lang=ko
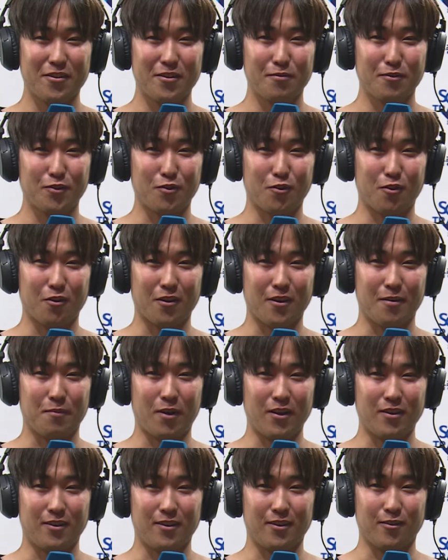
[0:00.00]
때부터 그냥
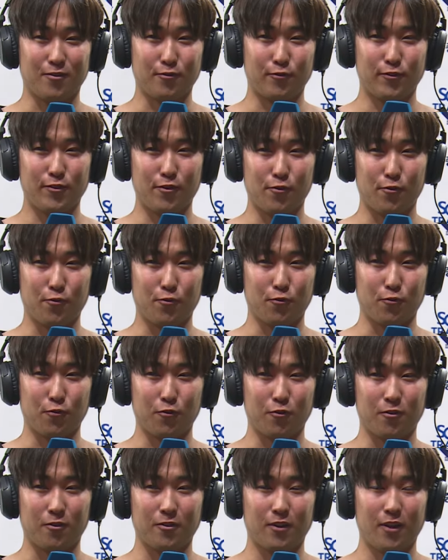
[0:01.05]
많이
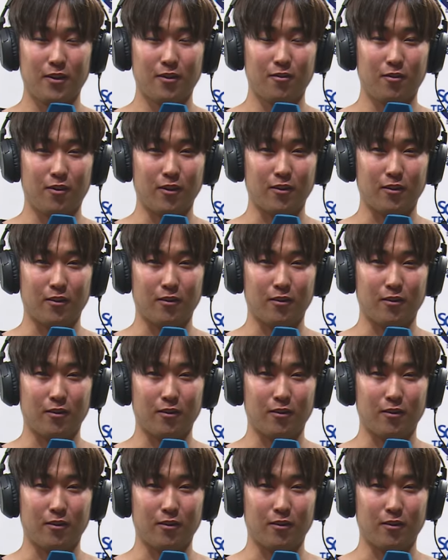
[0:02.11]
웃으려고 네. 했던 네. 것